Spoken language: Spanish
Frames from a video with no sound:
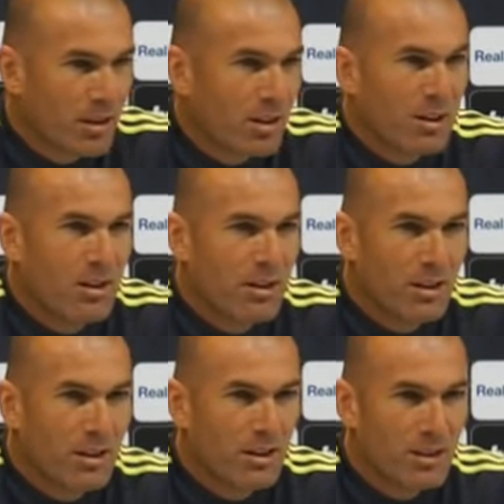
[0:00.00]

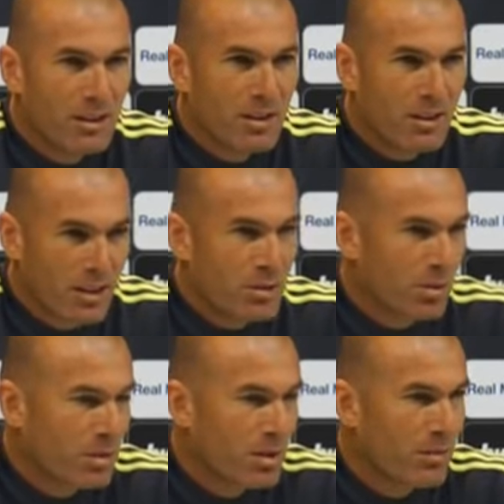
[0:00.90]
y,
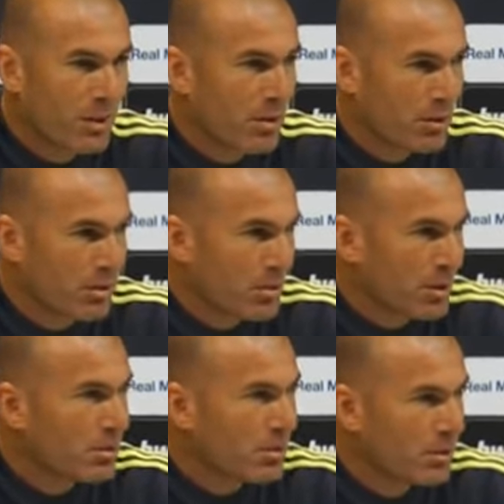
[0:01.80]
esto es el fallo
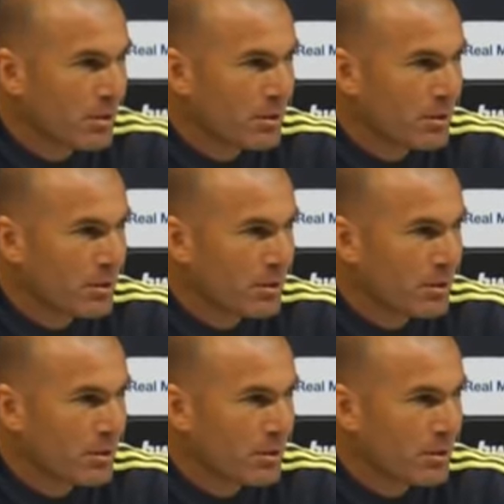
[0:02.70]
nuestro,